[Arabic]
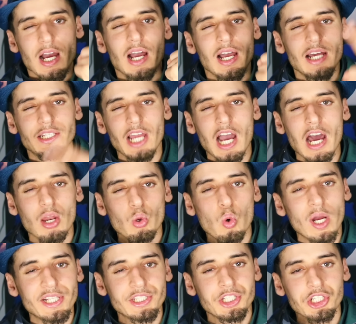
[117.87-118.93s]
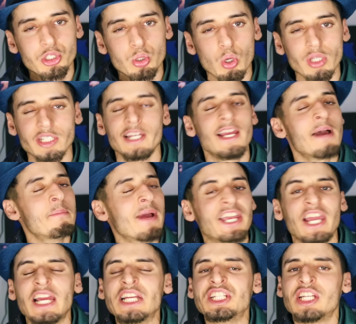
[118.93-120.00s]
يا غادي يحرقوا هاد التيشيرت يا ما
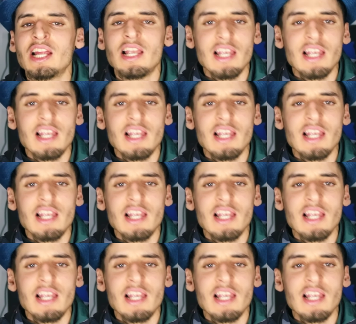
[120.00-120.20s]
كاينش